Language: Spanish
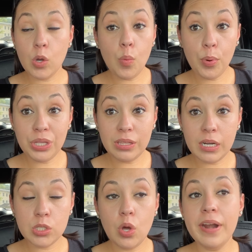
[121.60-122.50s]
cupón de
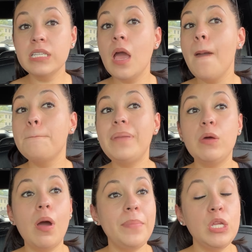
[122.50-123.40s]
3 dólares,
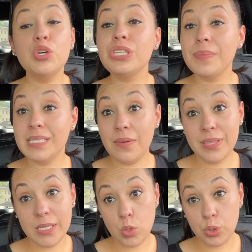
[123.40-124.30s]
pero a mí no se me estaban
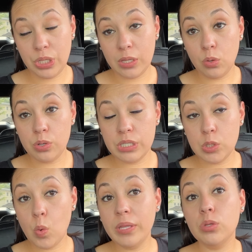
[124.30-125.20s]
descontando los
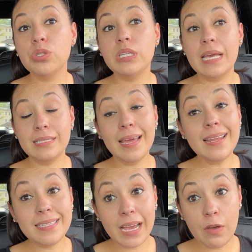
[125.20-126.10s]
descuentos. Si es que
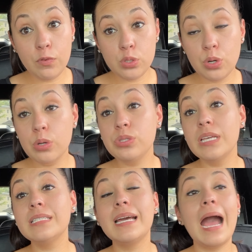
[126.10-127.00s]
les llega a funcionar a
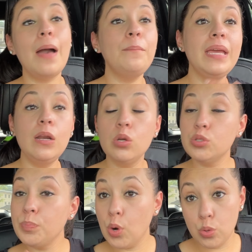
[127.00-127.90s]
ustedes, cambien los
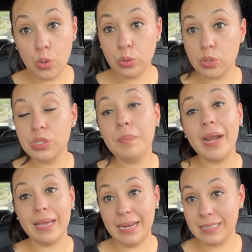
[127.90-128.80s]
productos
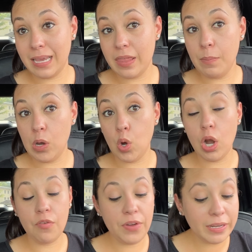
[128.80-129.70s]
para que les quede mejor
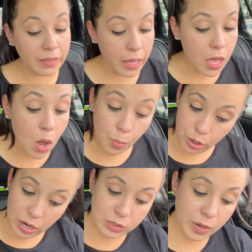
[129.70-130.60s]
la oferta.
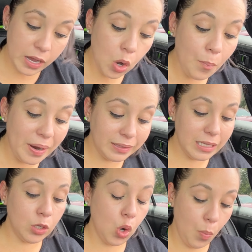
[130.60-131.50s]
Bueno, les voy a
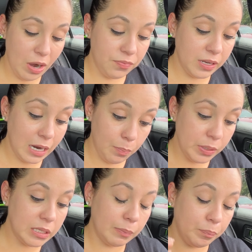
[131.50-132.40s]
compartir como al final
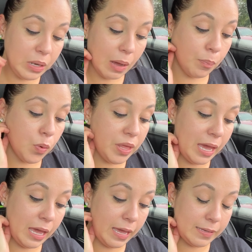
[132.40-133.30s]
pues la,
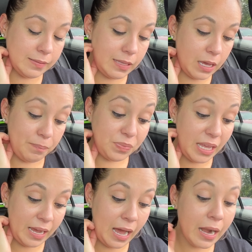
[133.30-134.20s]
pude este,
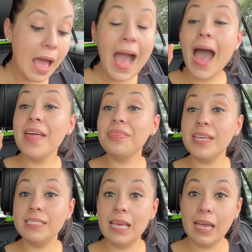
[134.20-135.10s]
dejar
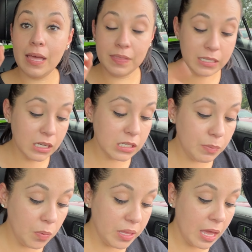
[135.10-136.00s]
antes de, antes de que se
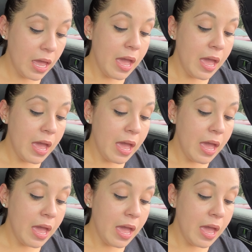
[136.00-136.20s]
me olvide.